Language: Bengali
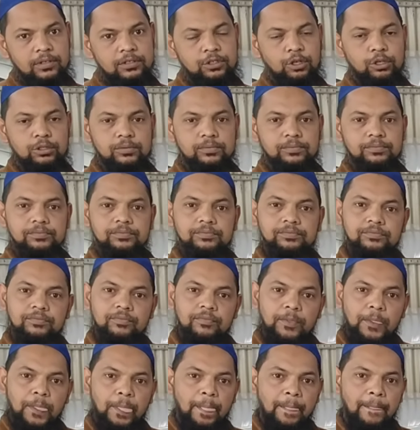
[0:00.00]
আর এটা দিয়ে অনেক
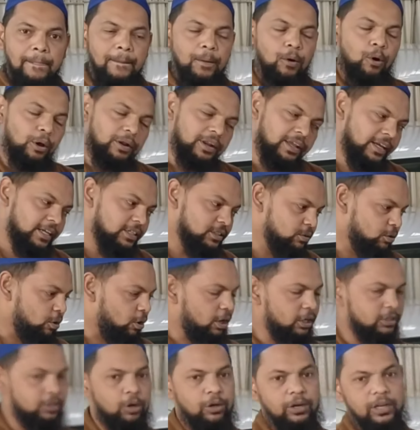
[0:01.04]
কিছু করা যায় অনেক কিছু
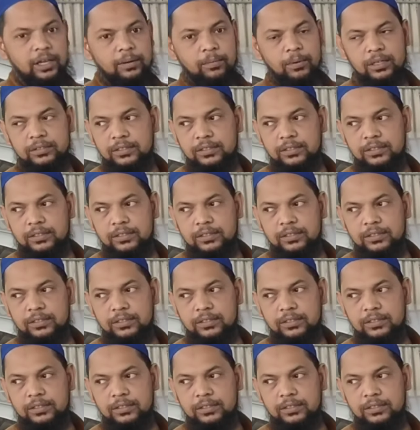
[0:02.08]
করা যায় অনেক